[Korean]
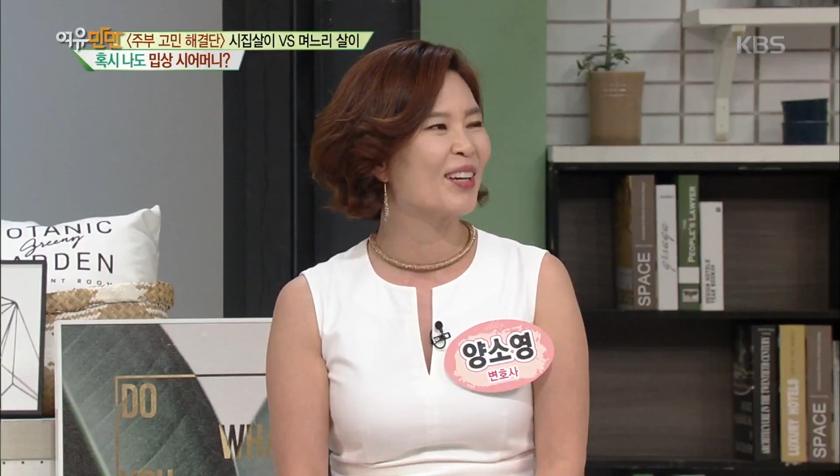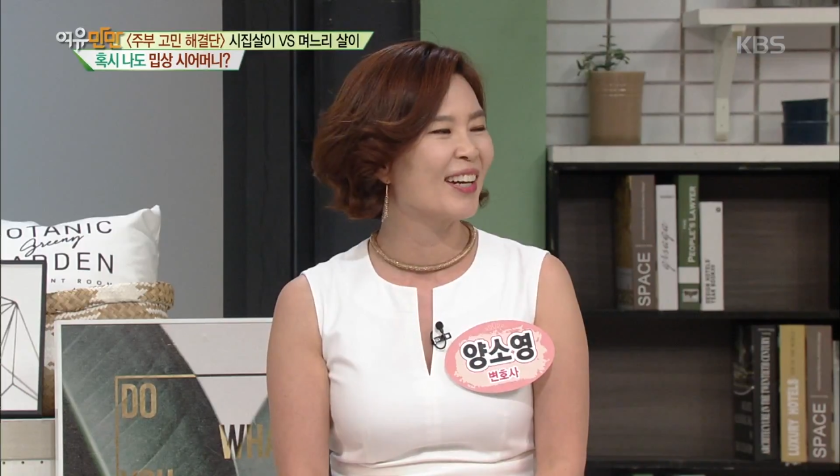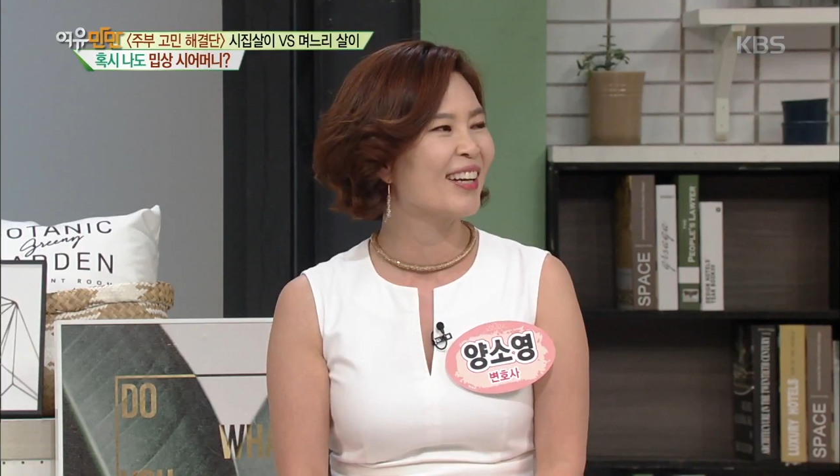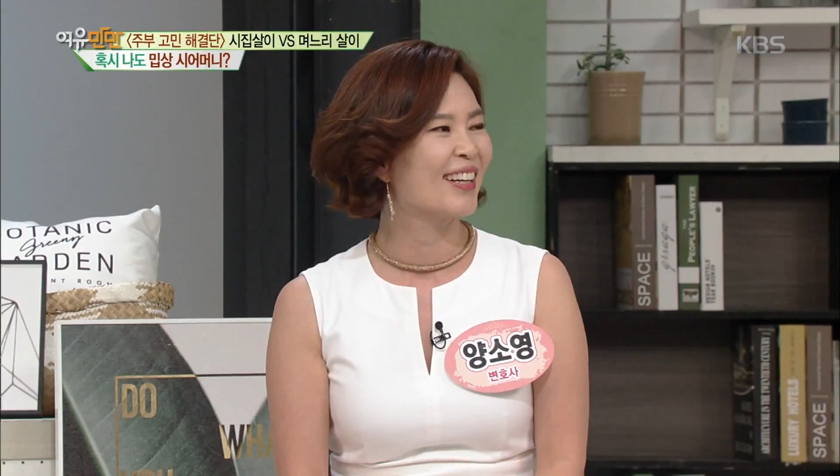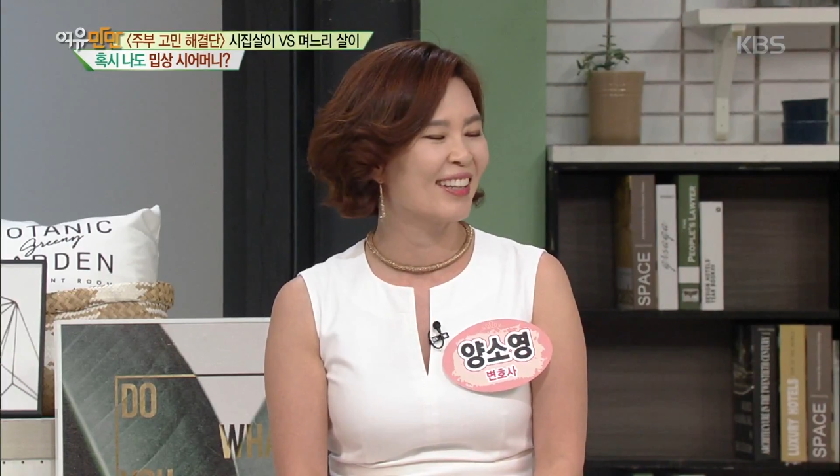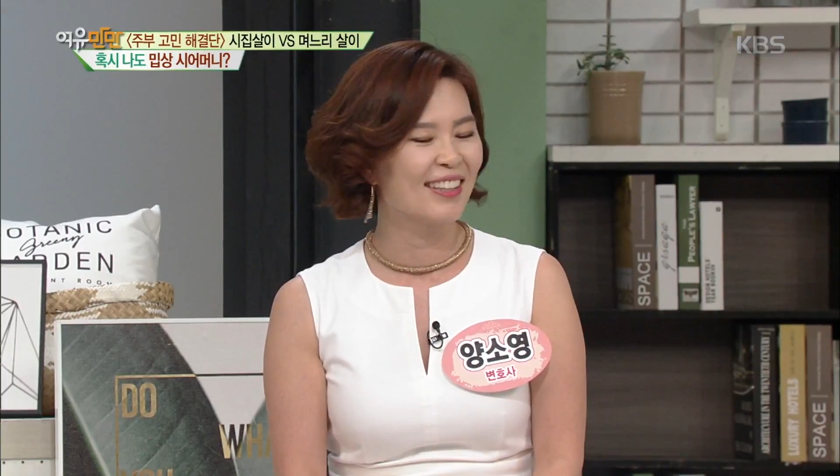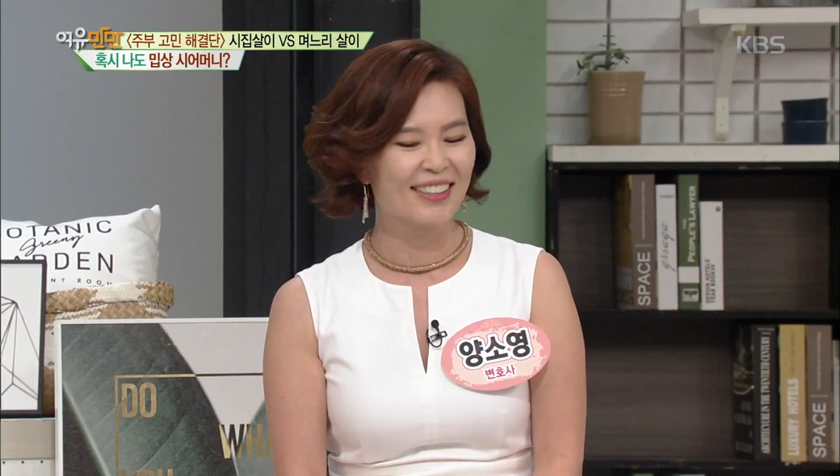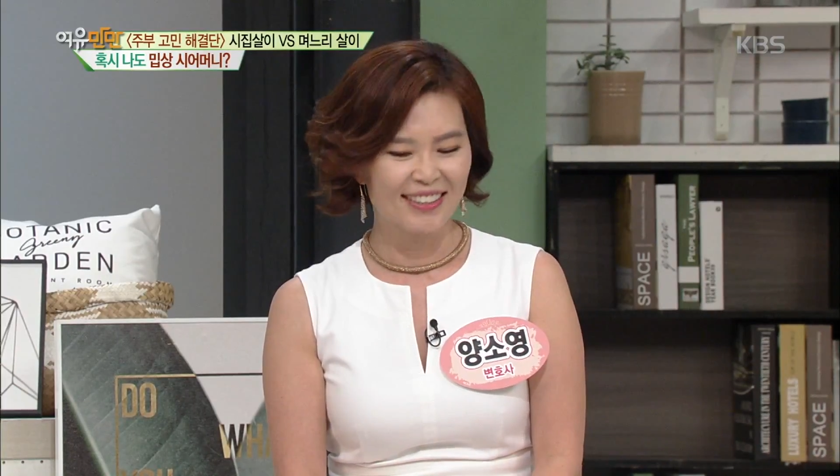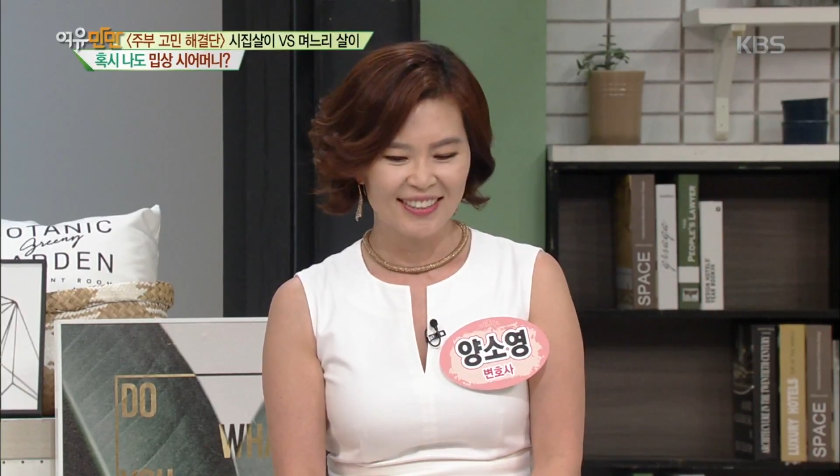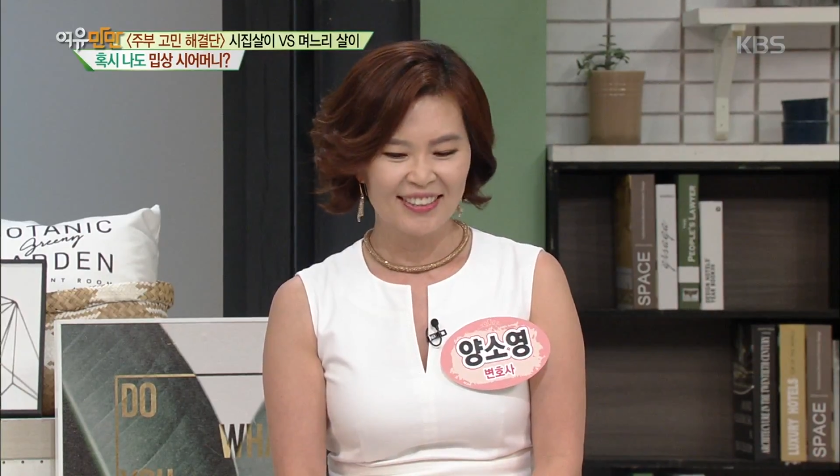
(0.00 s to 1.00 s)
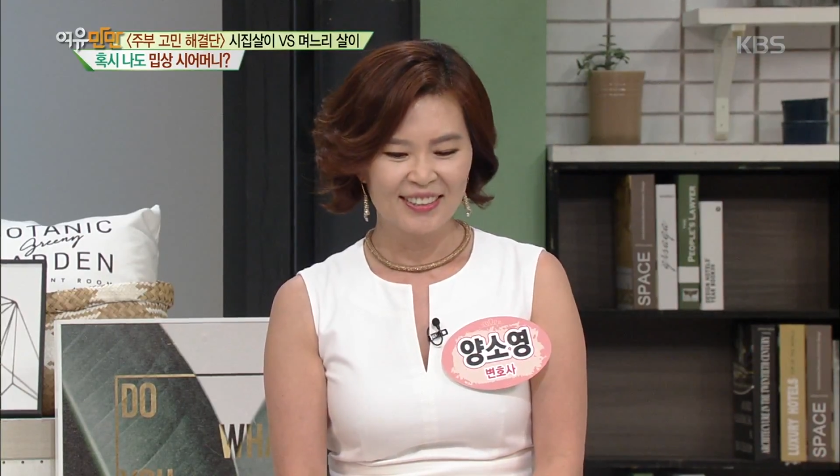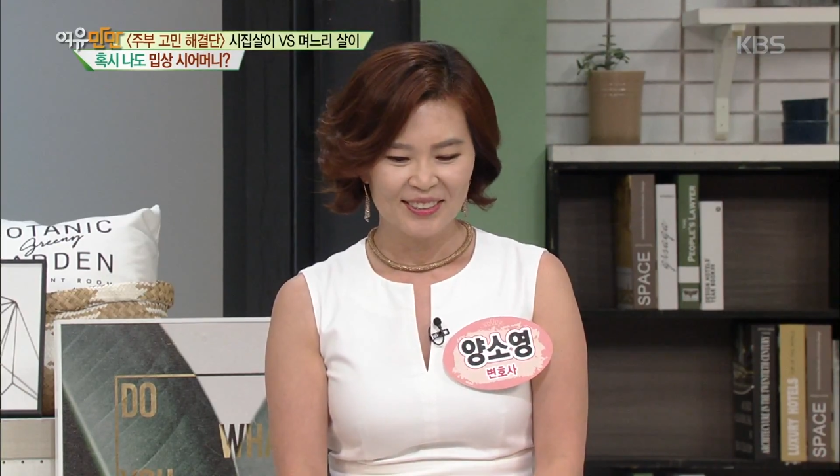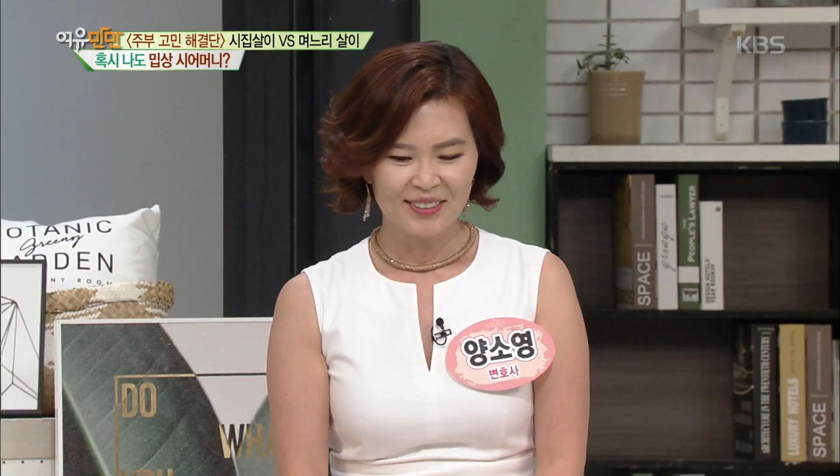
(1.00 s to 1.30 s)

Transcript: 네. 그러니까, 그러니까, 지금